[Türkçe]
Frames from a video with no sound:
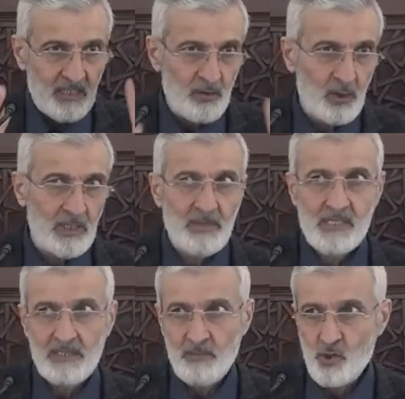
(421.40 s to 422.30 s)
arada
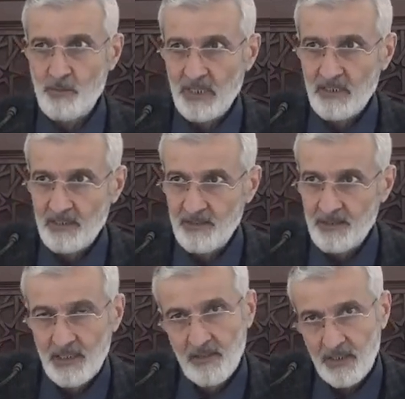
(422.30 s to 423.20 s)
olamazlar Müslüman
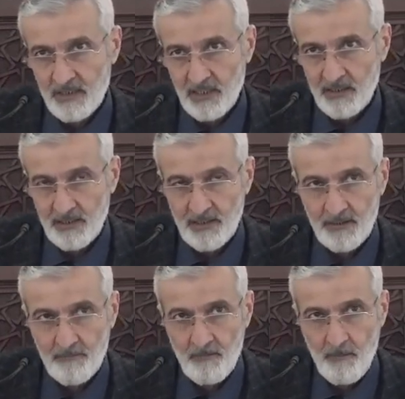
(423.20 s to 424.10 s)
kadınlarla ve
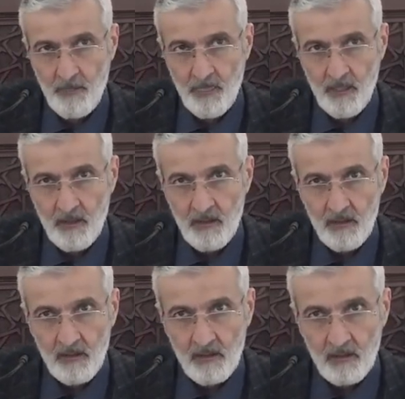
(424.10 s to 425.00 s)
erkeklerle.
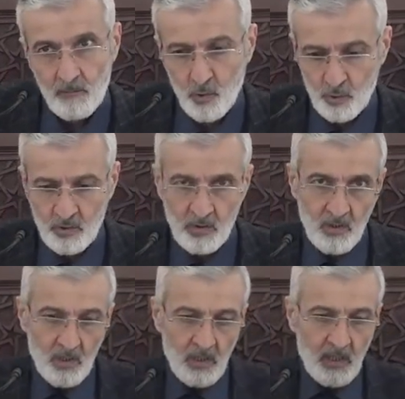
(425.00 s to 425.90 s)

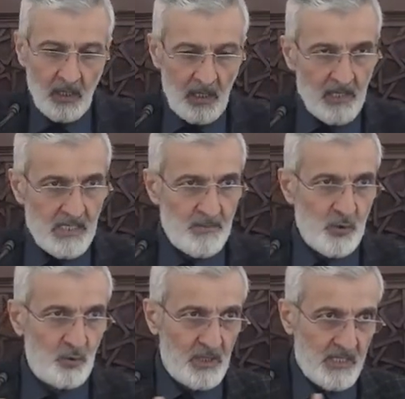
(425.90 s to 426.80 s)
Bunun Azap
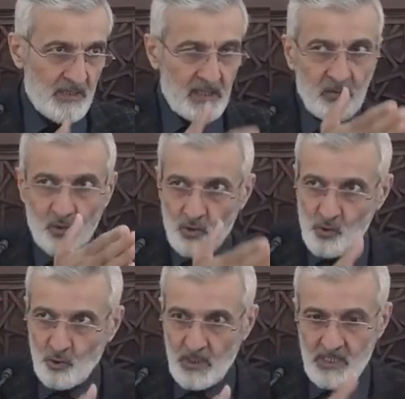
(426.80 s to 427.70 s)
suresinde, Nur
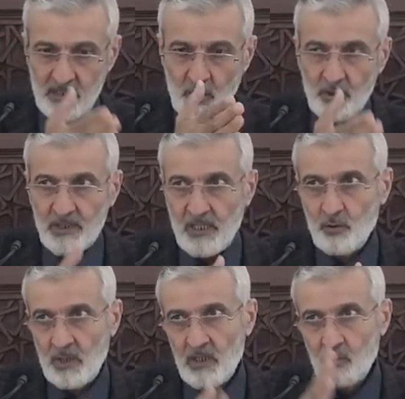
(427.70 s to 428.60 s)
suresinde ortaya
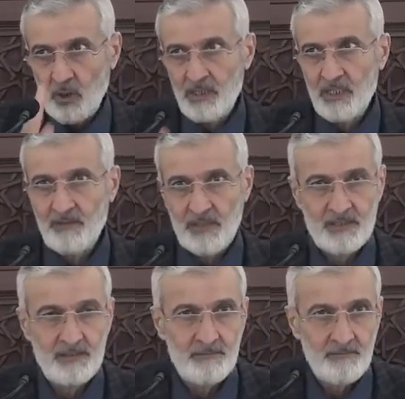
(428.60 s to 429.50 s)
konan kurallar
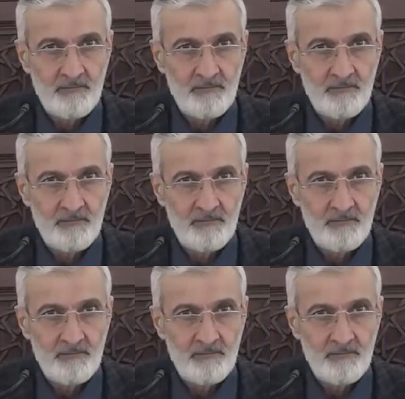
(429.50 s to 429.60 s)
var.